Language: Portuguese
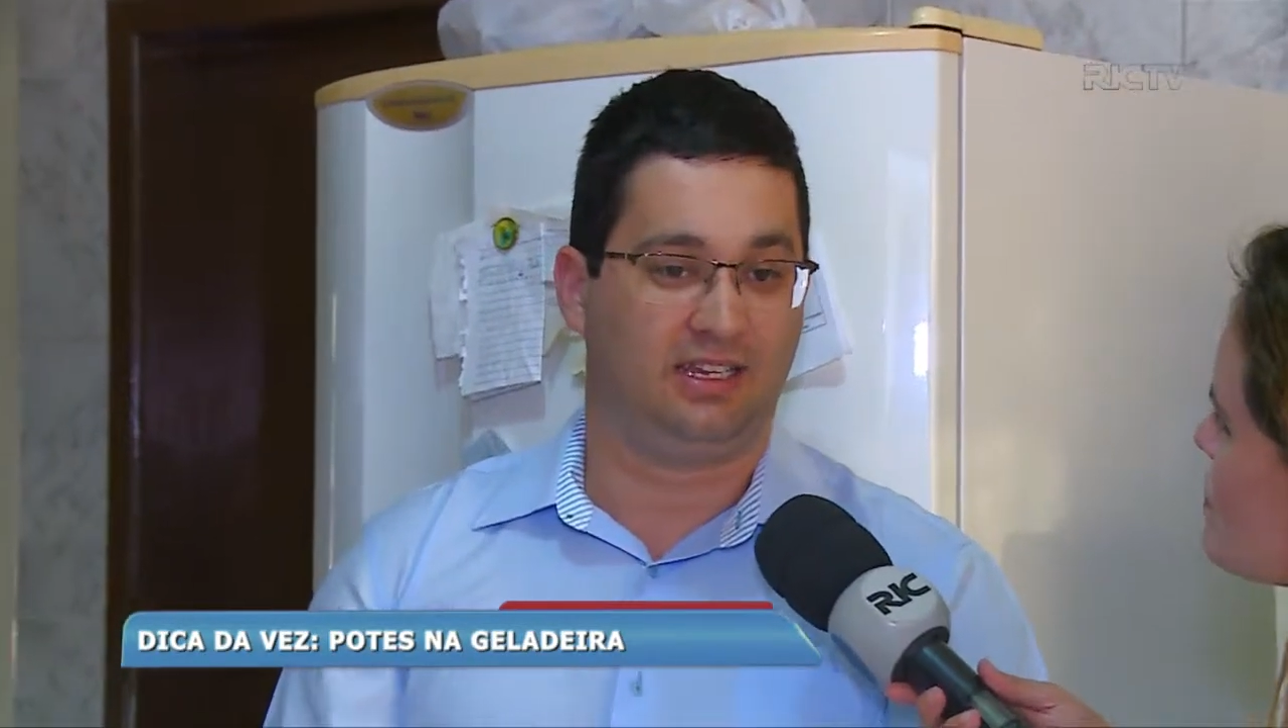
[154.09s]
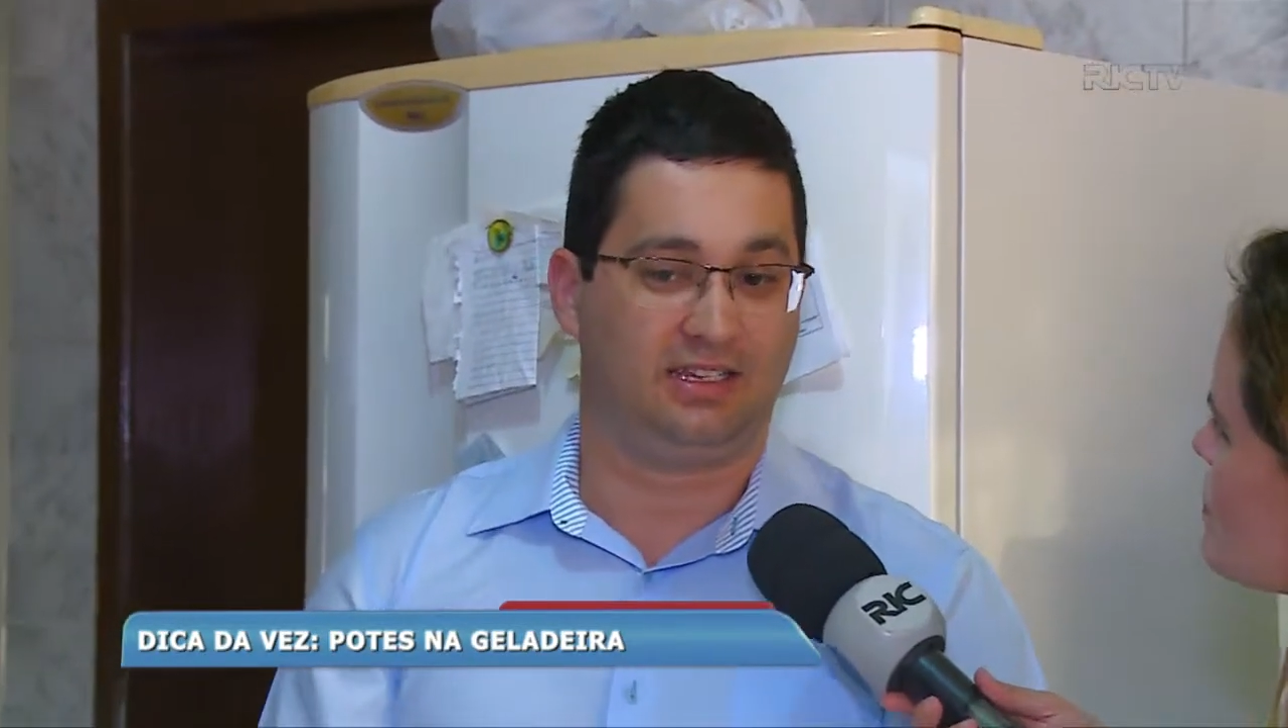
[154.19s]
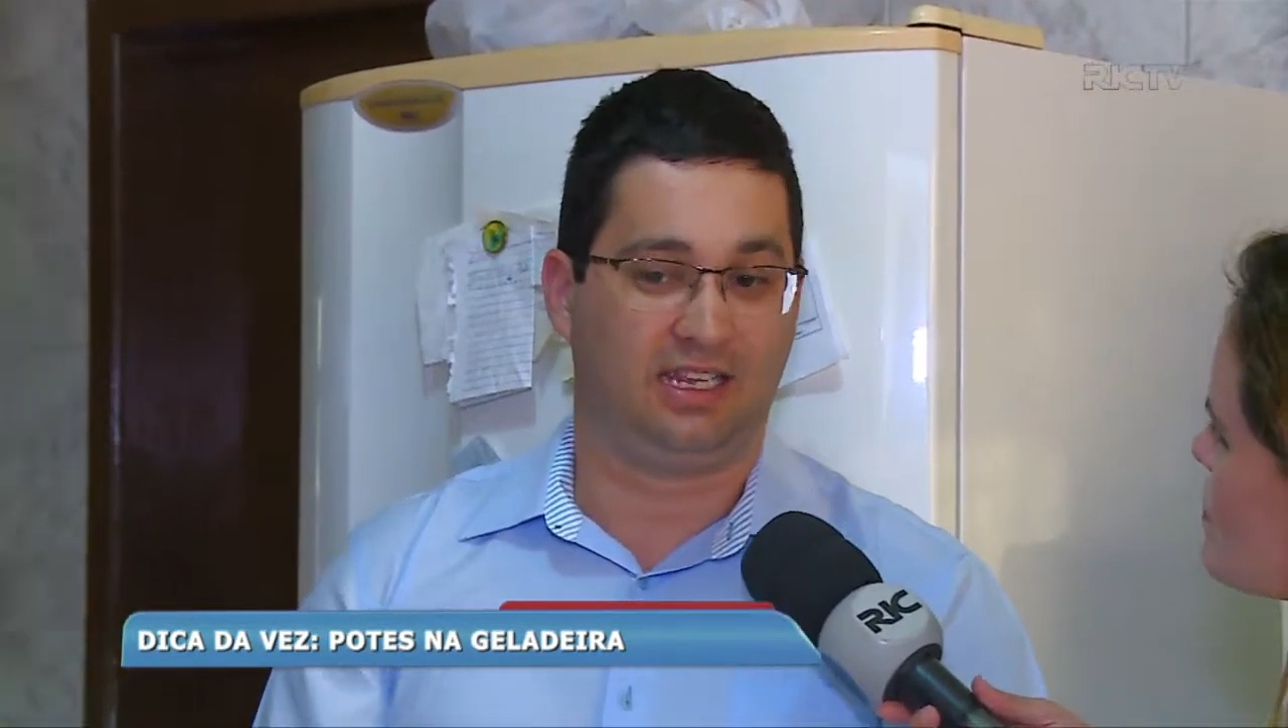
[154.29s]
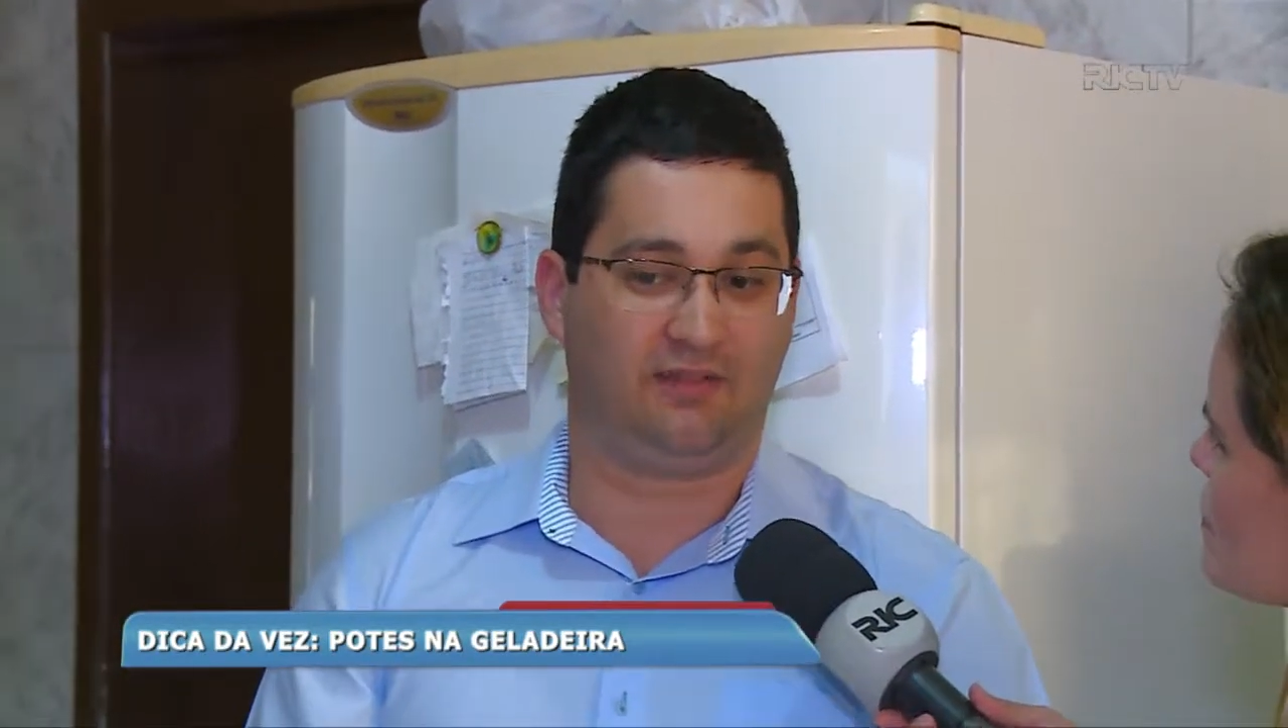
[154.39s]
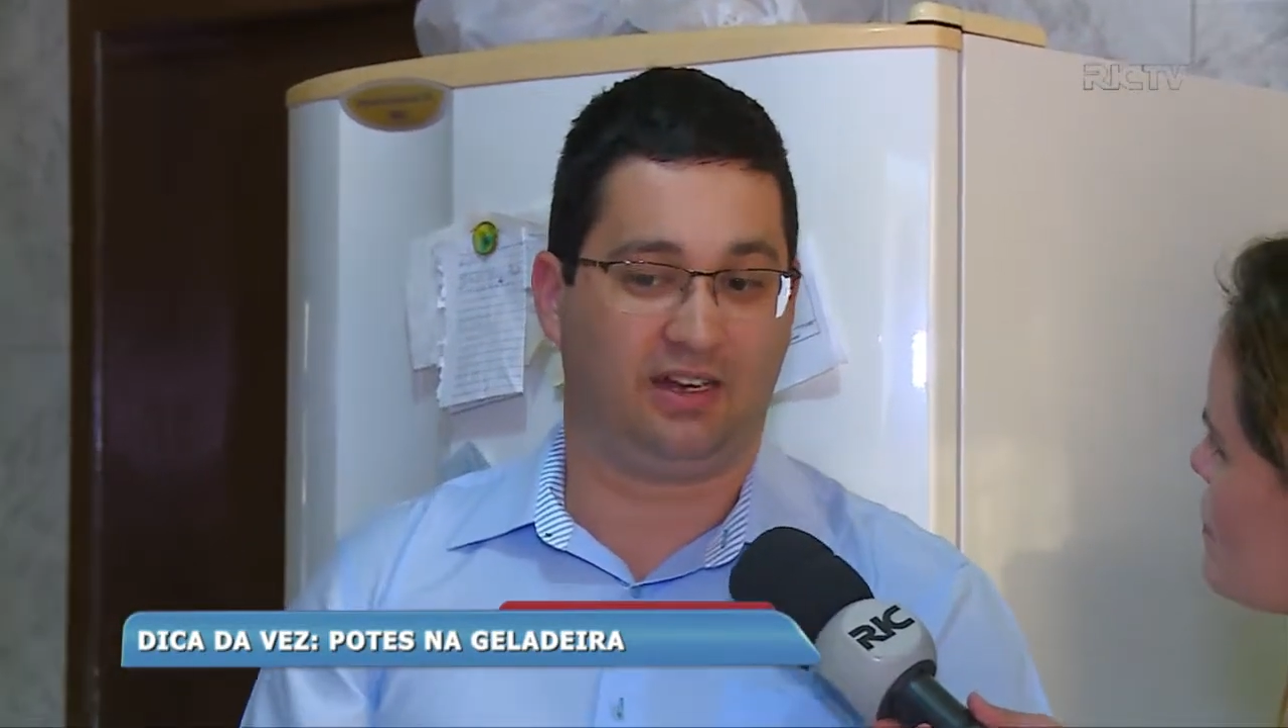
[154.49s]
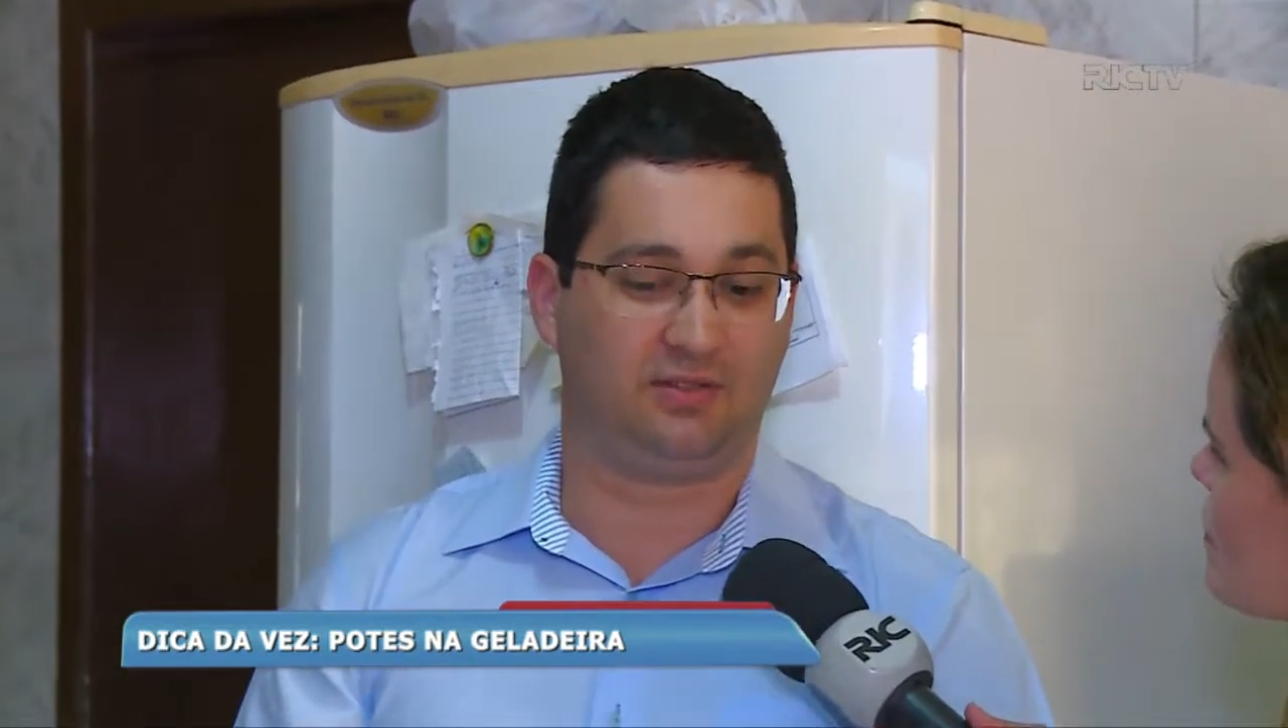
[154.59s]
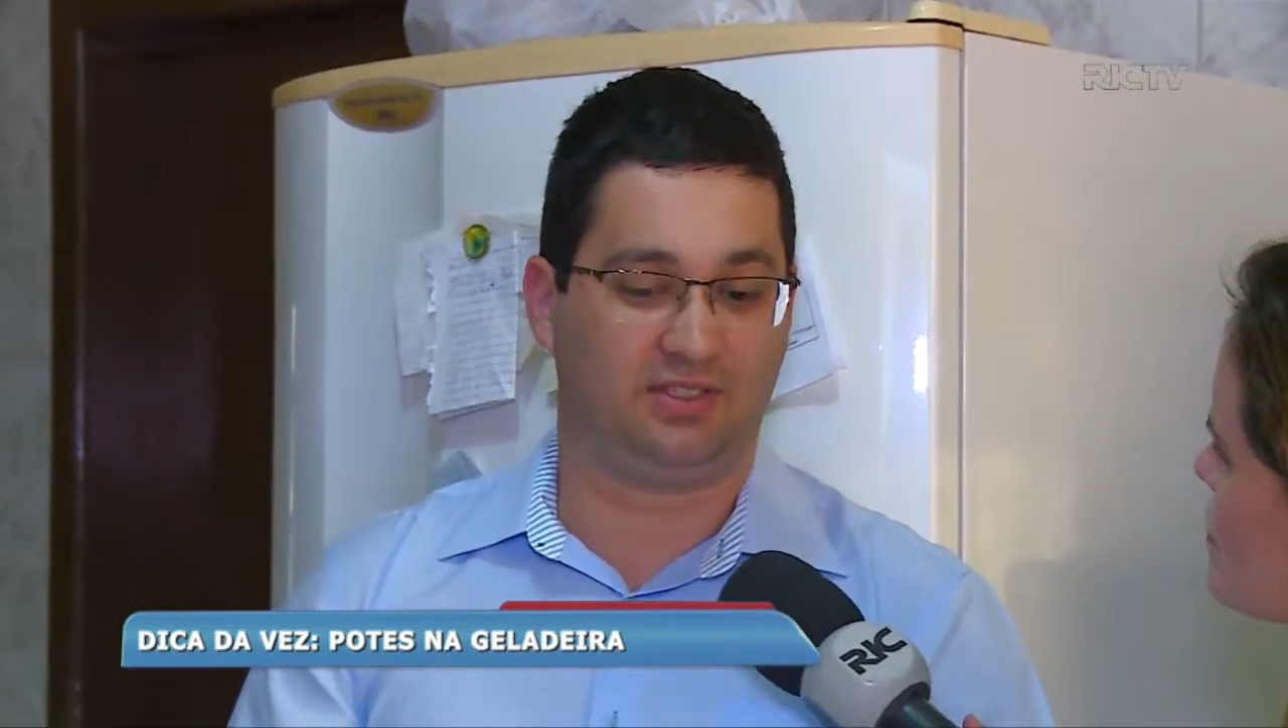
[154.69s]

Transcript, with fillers: derivados